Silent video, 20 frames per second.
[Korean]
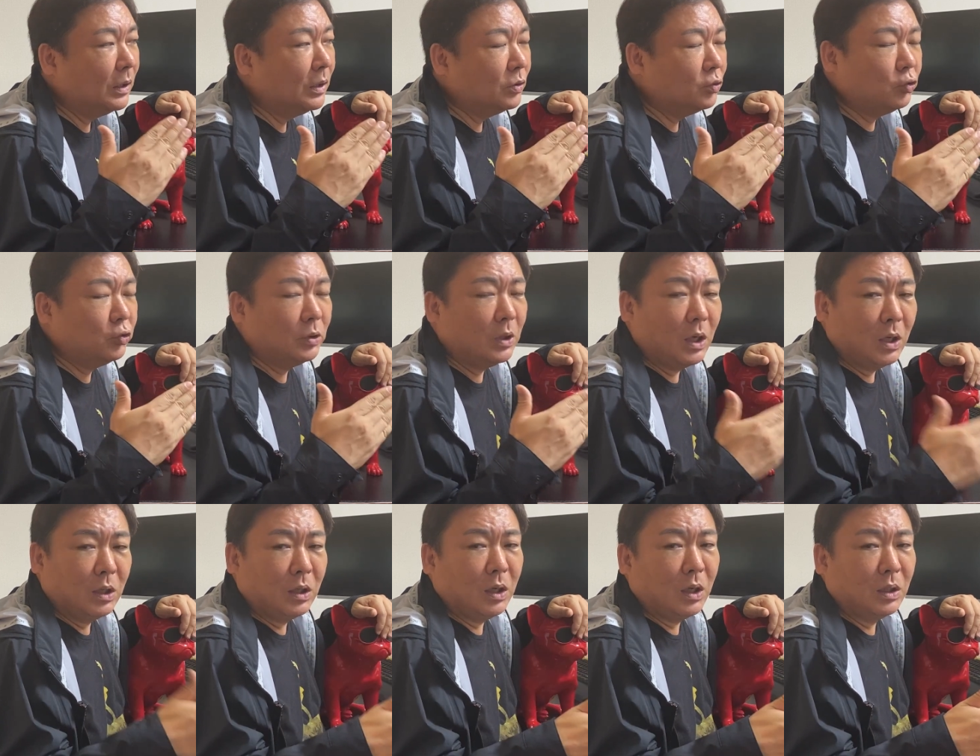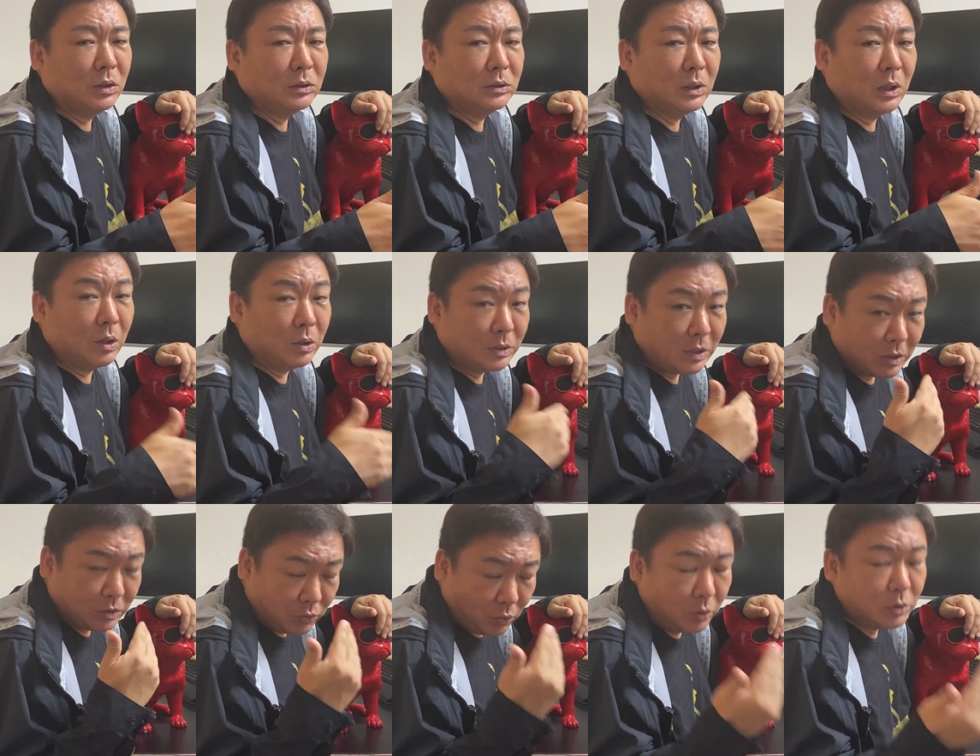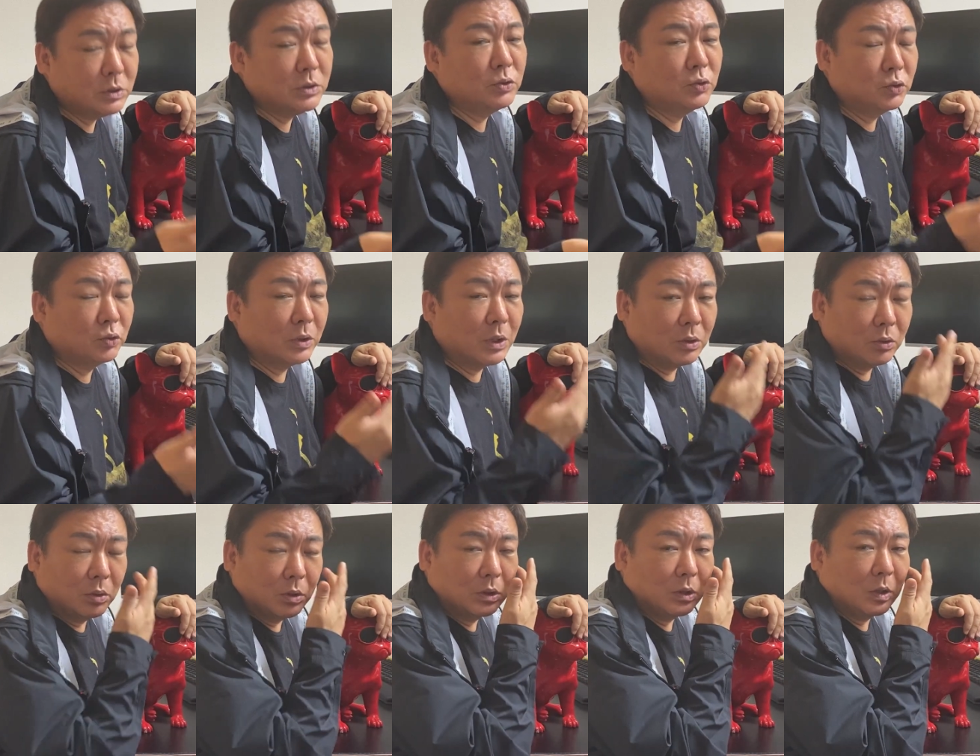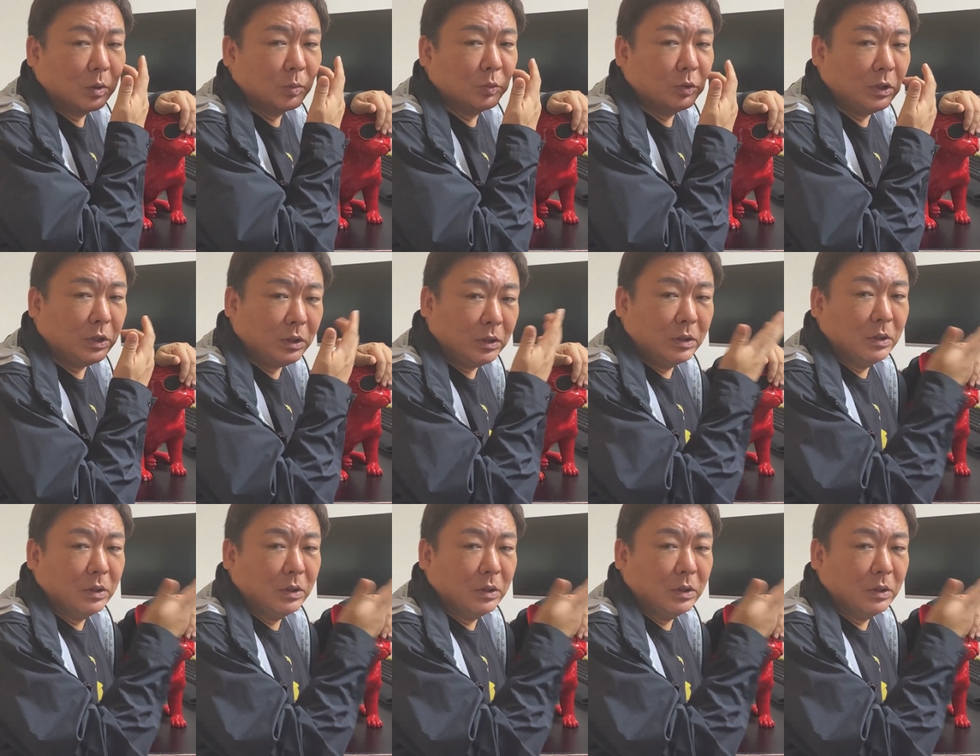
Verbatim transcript: 추가 하락하느냐가 사실 훨씬 중요한 거기 때문에